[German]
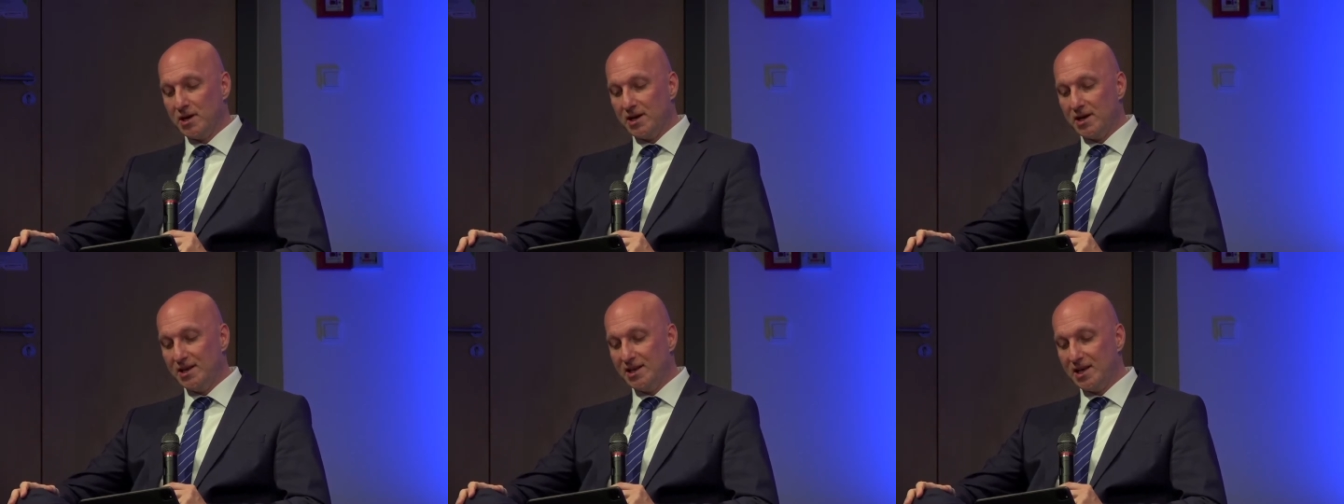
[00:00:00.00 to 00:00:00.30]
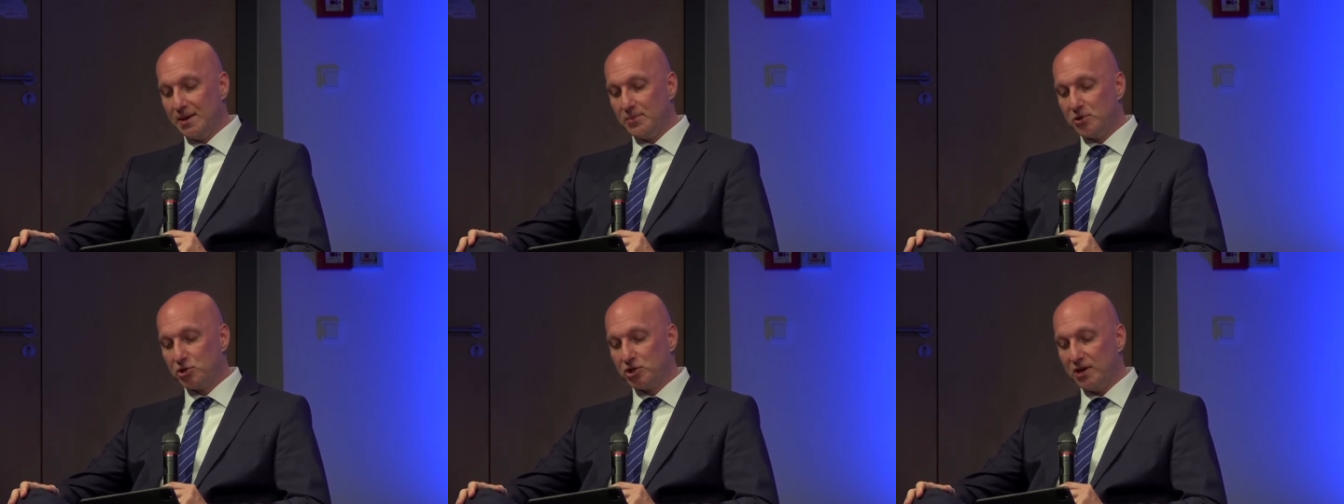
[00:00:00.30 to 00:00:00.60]
in
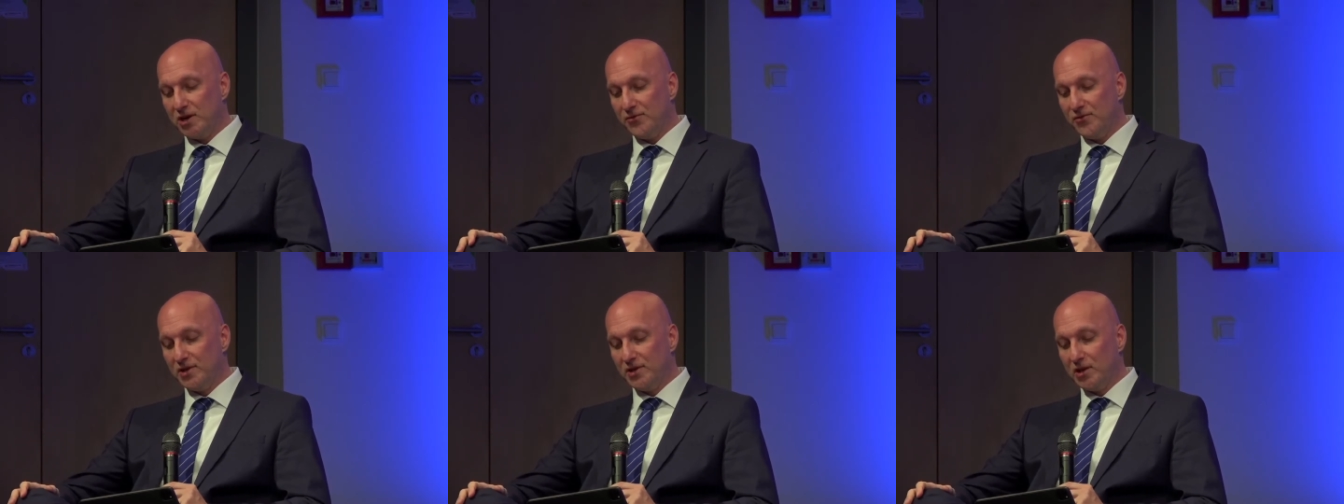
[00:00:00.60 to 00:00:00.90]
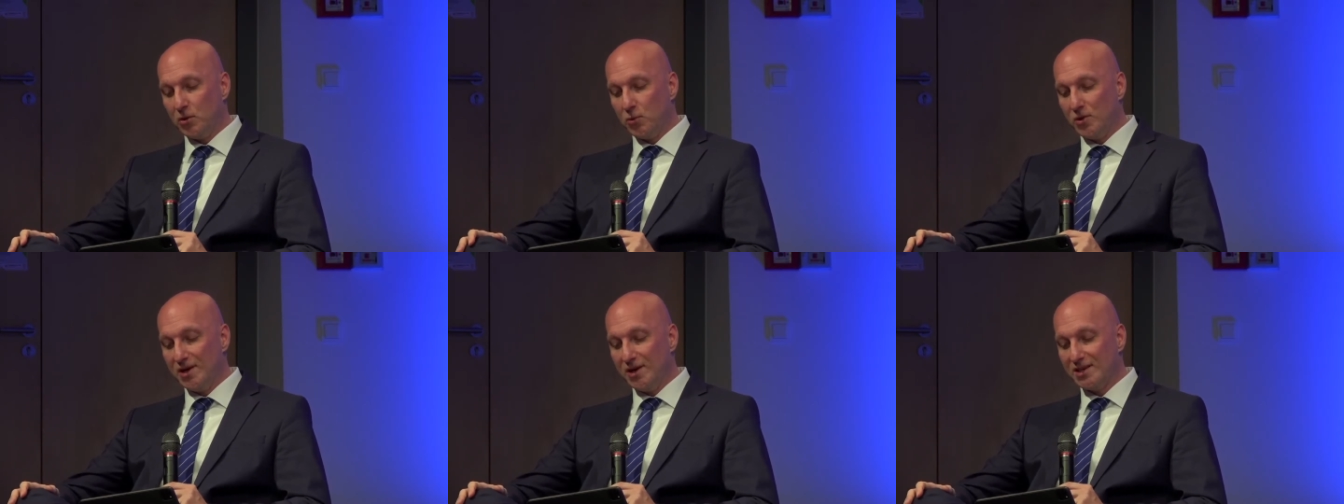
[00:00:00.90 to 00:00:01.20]
der
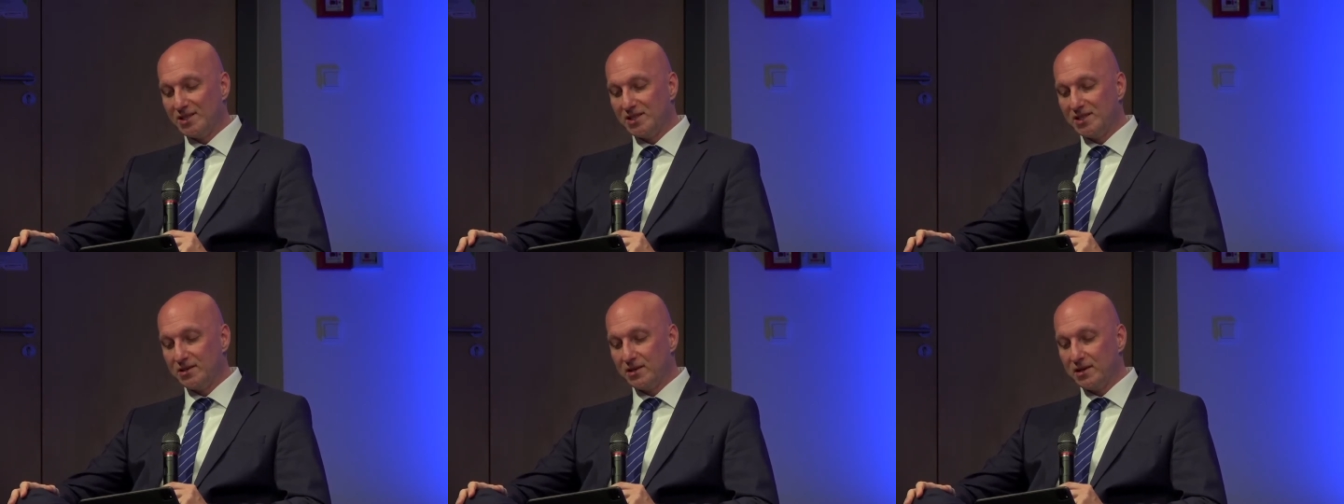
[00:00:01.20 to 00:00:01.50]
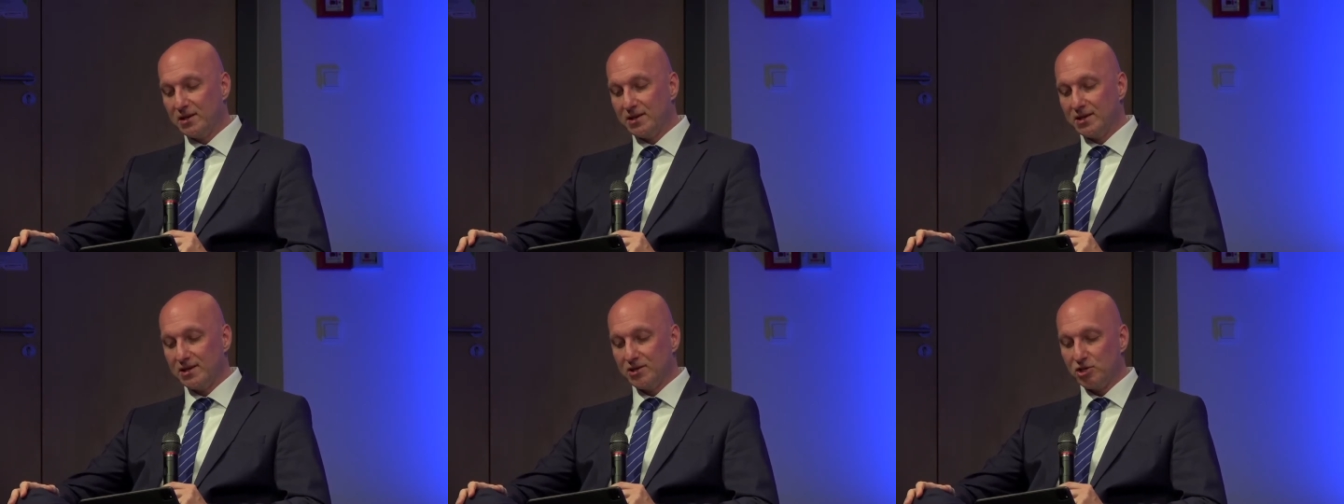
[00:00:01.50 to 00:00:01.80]
Beschäftigung ihres
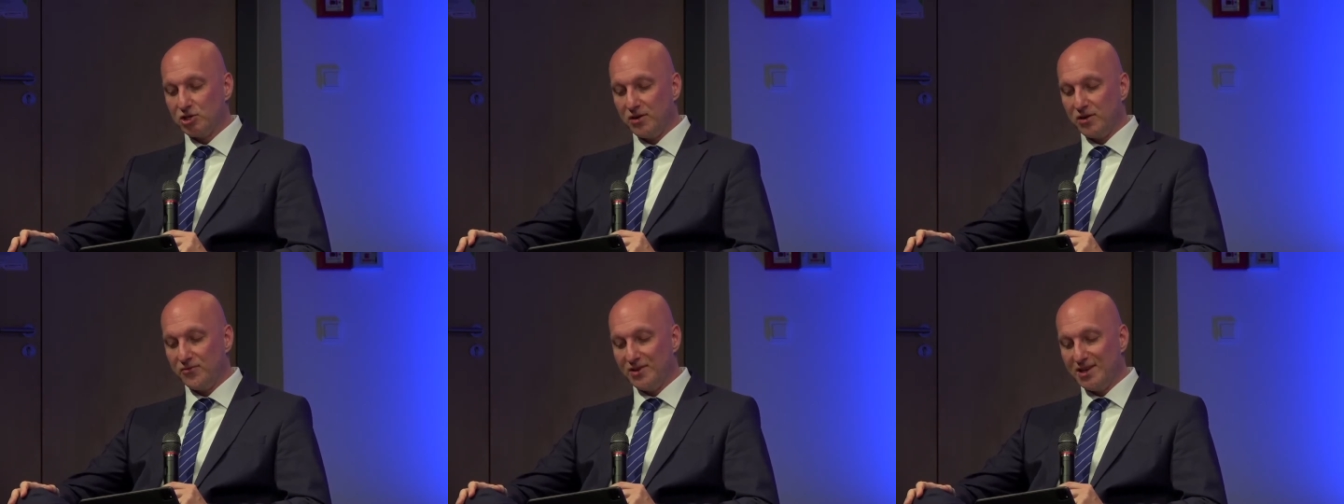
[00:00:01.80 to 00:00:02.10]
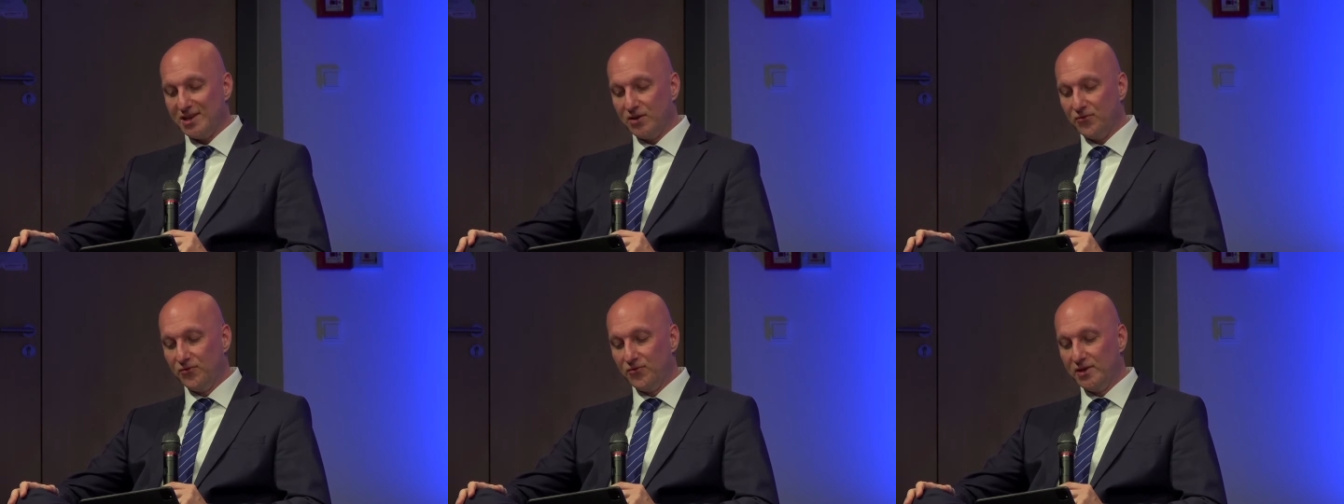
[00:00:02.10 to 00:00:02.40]
geschäftlichen